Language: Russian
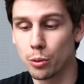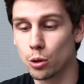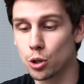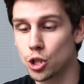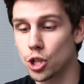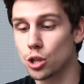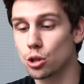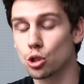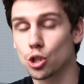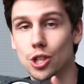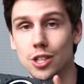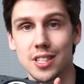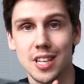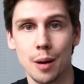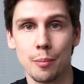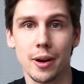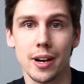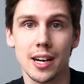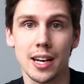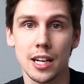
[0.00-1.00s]
получить то же
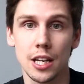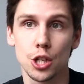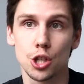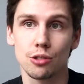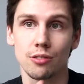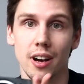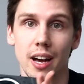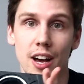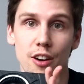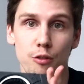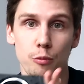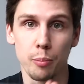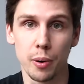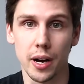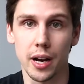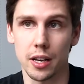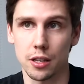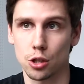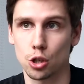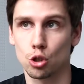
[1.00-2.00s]
самое количество
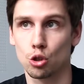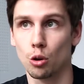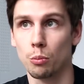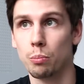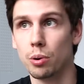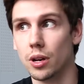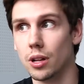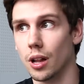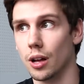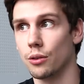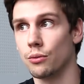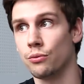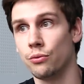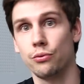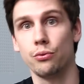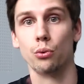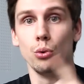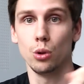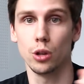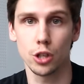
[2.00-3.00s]
FPS, что было в
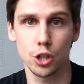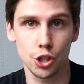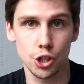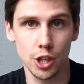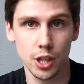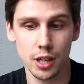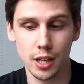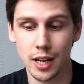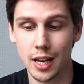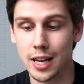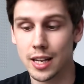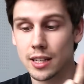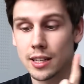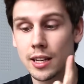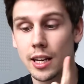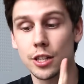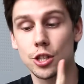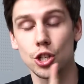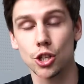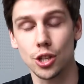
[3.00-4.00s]
Full HD,
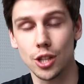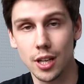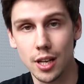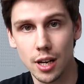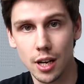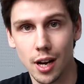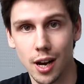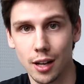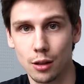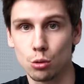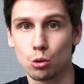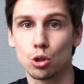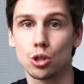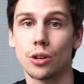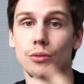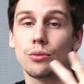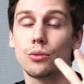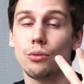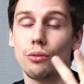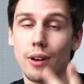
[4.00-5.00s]
для 4К
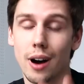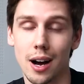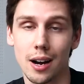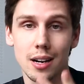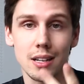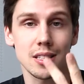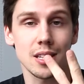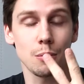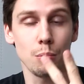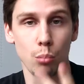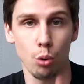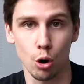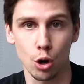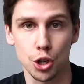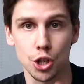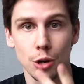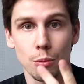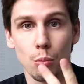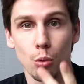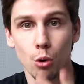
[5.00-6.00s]
нужно в два раза больше